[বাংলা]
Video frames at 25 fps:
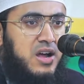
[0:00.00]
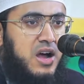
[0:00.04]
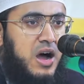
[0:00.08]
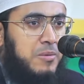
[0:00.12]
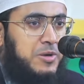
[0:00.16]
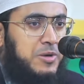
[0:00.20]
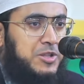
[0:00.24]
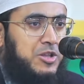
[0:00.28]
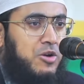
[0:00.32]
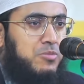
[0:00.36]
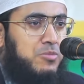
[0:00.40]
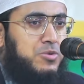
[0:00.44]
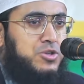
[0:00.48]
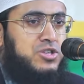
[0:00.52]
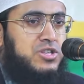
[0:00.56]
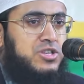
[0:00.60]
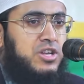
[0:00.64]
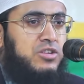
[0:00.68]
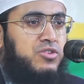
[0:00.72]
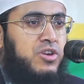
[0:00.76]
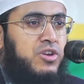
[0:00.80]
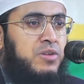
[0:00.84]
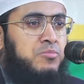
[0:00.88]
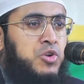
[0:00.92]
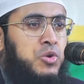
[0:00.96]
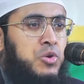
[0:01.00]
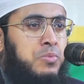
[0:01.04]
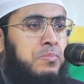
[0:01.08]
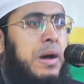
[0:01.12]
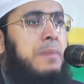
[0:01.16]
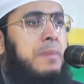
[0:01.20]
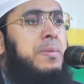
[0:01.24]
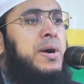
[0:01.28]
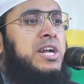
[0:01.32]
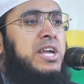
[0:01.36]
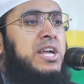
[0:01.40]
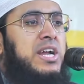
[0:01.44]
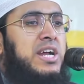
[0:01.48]
আমাদের অবস্থা তো এমন
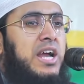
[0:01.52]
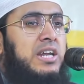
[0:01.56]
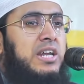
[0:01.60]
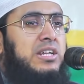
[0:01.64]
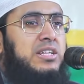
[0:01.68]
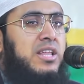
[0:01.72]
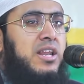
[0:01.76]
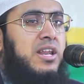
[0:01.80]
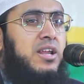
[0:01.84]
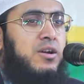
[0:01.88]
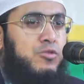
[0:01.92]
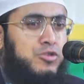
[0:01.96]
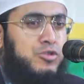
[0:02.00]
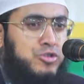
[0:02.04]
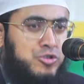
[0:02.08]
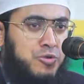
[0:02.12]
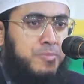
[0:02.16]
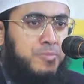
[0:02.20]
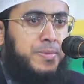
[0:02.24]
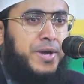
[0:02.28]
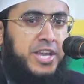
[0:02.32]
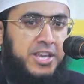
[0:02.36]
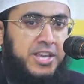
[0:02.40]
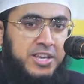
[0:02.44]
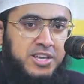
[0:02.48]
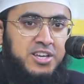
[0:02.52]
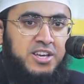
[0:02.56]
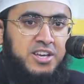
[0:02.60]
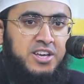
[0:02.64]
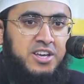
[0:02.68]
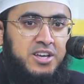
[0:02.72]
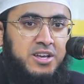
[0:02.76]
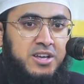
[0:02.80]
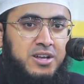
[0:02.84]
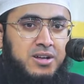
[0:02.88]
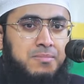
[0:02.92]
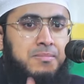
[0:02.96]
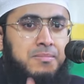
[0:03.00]
বাবাকে গালি দিলে কষ্ট পাই
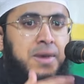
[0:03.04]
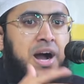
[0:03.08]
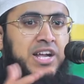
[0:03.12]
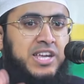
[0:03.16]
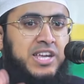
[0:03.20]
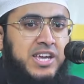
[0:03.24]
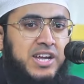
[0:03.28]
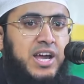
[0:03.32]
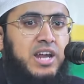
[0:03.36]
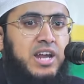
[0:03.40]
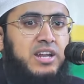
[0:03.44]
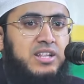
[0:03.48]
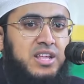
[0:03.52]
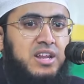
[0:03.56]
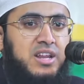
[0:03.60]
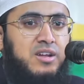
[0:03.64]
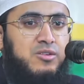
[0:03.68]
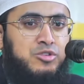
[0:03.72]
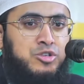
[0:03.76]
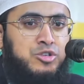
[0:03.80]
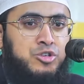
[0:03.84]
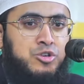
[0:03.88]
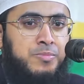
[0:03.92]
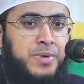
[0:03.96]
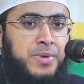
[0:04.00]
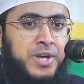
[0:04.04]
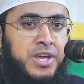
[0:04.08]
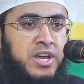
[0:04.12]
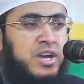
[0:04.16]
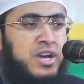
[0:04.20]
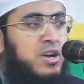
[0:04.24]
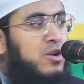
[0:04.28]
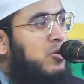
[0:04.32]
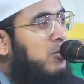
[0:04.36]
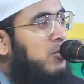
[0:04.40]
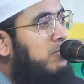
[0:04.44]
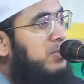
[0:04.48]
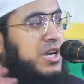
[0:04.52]
মাকে গালি দিলে কষ্ট পাই
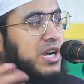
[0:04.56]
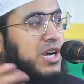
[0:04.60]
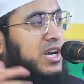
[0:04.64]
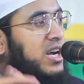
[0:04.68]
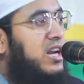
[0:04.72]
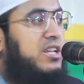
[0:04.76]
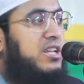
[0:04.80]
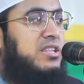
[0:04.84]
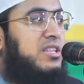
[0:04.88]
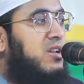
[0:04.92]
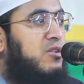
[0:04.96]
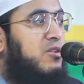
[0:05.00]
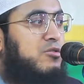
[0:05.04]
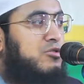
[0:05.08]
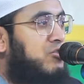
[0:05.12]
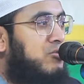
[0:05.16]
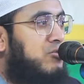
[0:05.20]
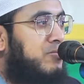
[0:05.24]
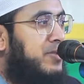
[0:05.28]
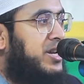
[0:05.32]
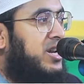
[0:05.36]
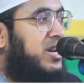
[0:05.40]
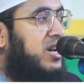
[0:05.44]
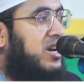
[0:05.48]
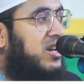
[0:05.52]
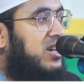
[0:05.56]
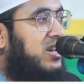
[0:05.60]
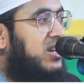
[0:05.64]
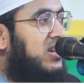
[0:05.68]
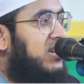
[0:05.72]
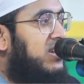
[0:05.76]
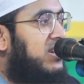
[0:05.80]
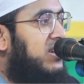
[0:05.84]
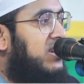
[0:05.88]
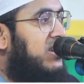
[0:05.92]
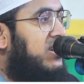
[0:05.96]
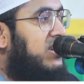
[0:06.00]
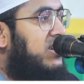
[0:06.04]
নবীকে গালি দিলে কষ্ট পাই না
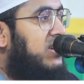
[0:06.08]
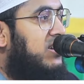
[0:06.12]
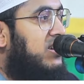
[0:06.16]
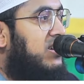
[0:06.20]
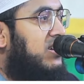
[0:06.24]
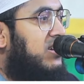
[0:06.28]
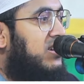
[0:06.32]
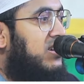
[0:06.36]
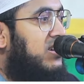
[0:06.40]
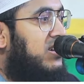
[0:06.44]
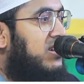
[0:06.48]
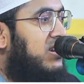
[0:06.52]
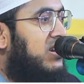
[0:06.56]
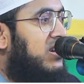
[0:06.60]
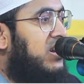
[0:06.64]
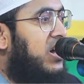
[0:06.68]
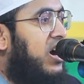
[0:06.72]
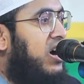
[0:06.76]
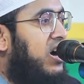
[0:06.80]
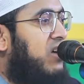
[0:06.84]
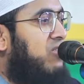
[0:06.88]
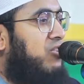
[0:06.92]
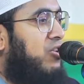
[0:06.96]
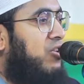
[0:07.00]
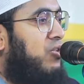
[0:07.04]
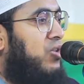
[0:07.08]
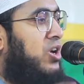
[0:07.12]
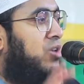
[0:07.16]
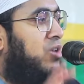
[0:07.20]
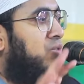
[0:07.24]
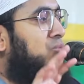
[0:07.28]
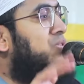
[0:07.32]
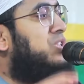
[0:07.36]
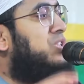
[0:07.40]
লাহাউলা